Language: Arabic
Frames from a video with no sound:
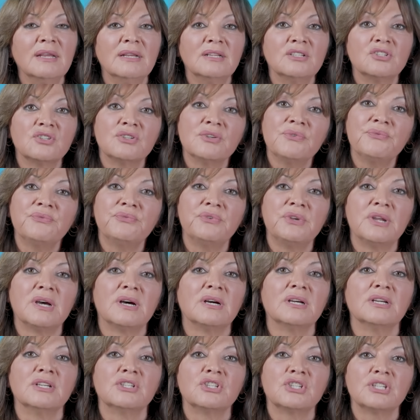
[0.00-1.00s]

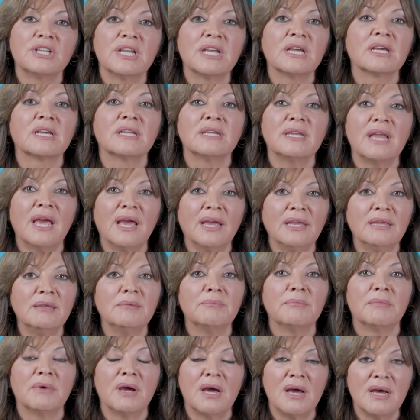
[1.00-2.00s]
شفنا الشيخ
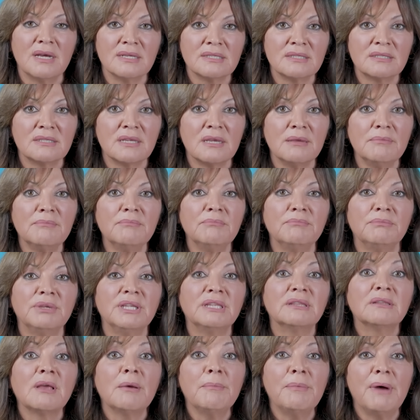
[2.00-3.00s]
نعيم قاسم
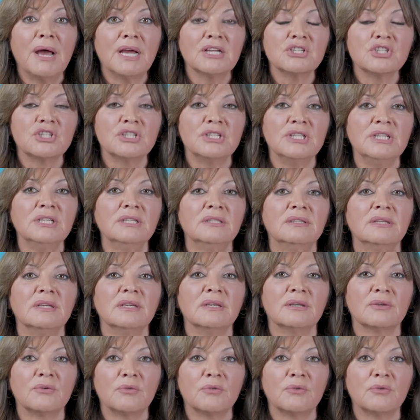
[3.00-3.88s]
بطبعة جديدة